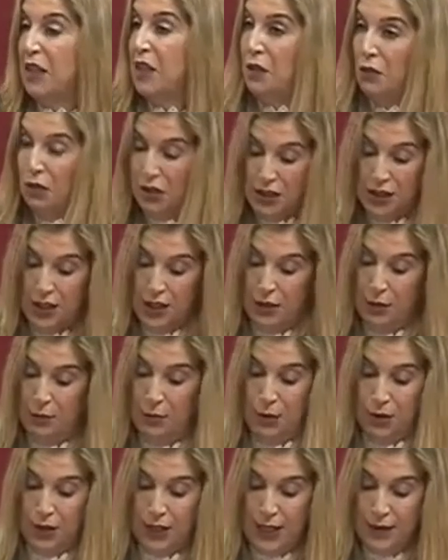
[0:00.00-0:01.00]
Y no entiendo
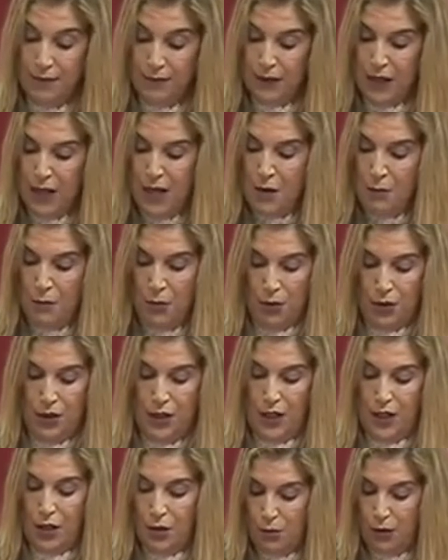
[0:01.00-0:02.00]
por qué,
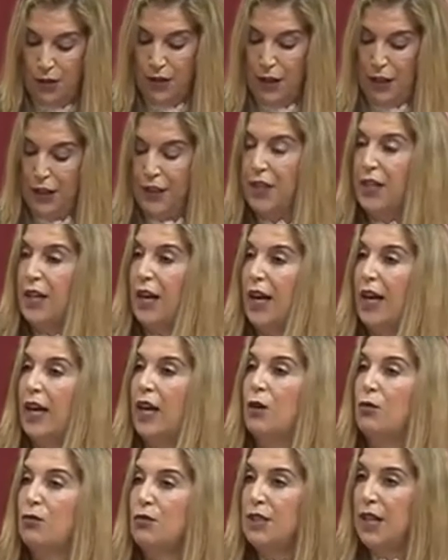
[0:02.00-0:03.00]
porque como le decía,
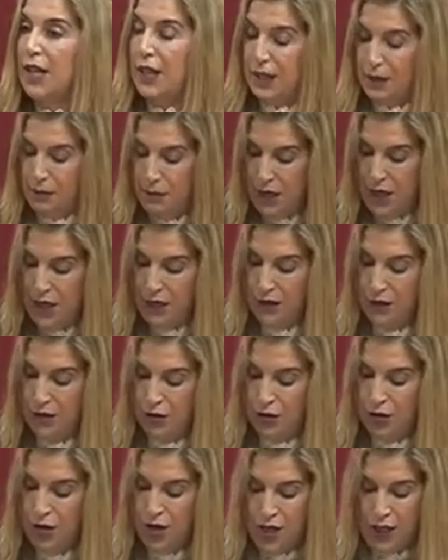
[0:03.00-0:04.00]
es un
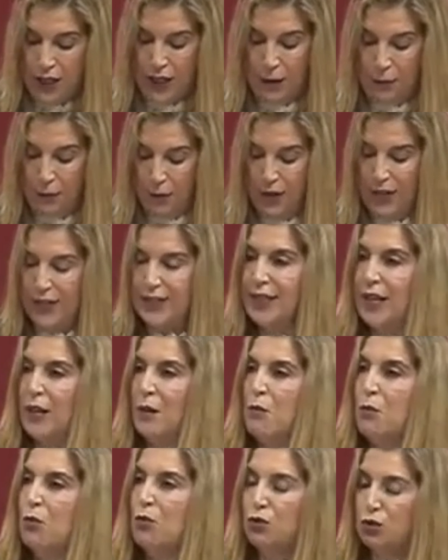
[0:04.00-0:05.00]
yacimiento que puede
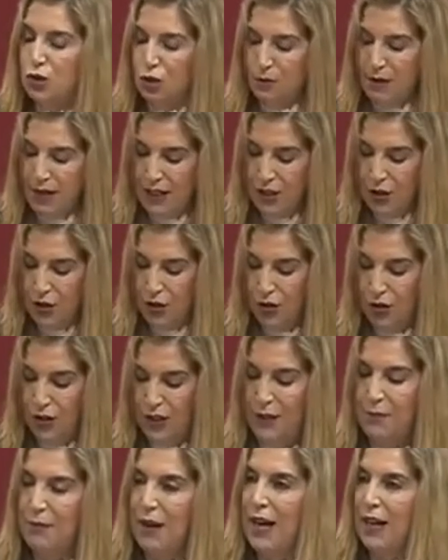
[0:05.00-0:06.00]
ser mucho mayor
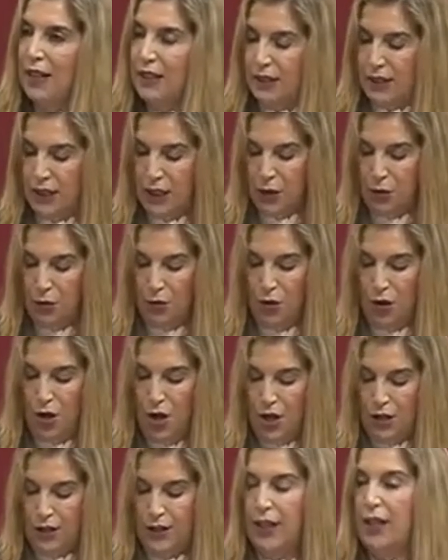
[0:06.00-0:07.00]
y más antiguo
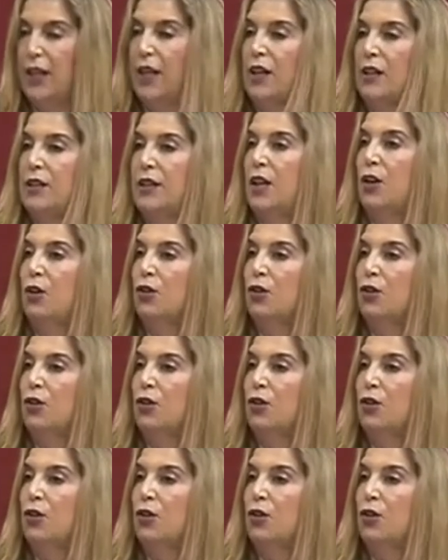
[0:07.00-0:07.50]
de,